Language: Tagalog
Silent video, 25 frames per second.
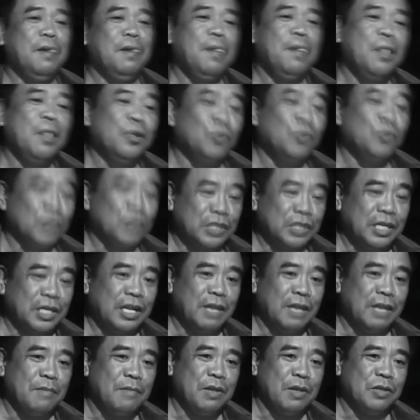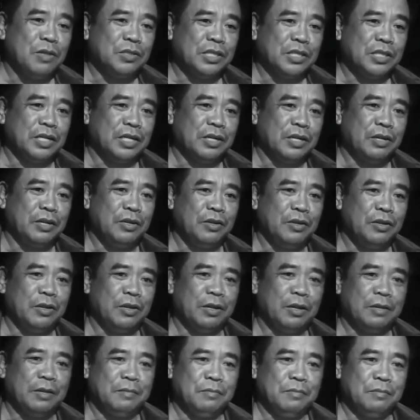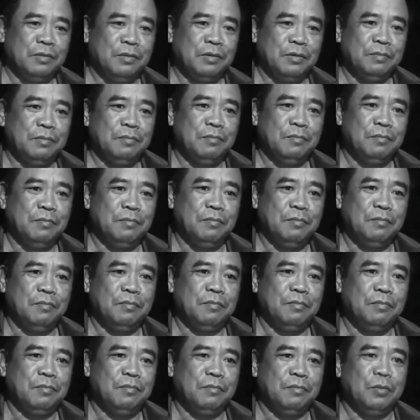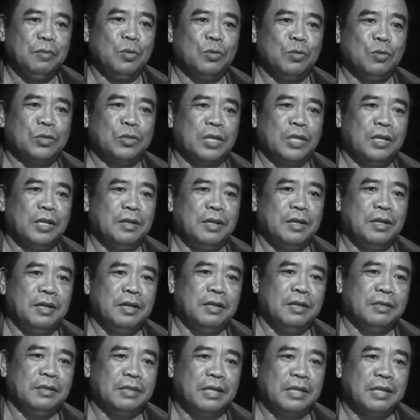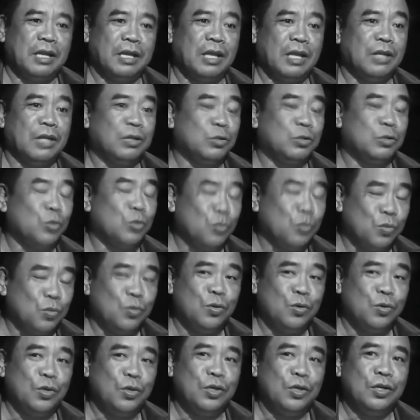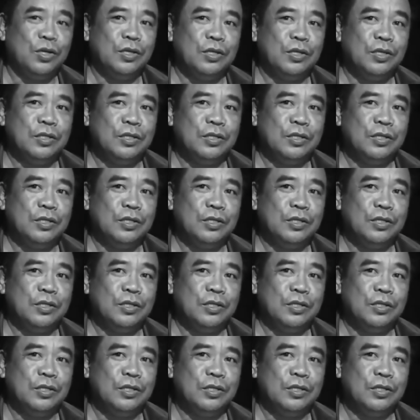ba. Doon sa nakabalot sir na yun ang binuksan ng taga ah, suko.